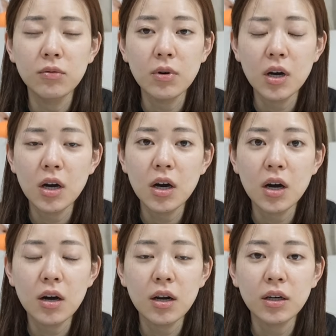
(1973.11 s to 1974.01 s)

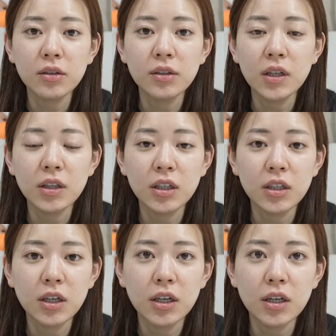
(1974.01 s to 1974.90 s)
わー楽になってき
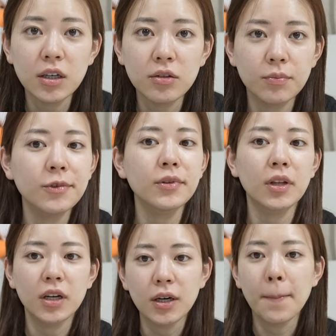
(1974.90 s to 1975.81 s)
たと思っ
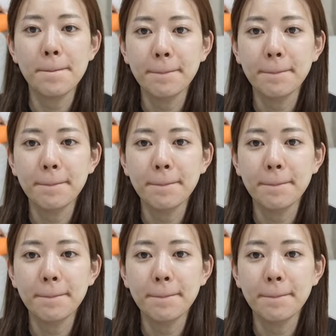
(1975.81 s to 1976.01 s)
たら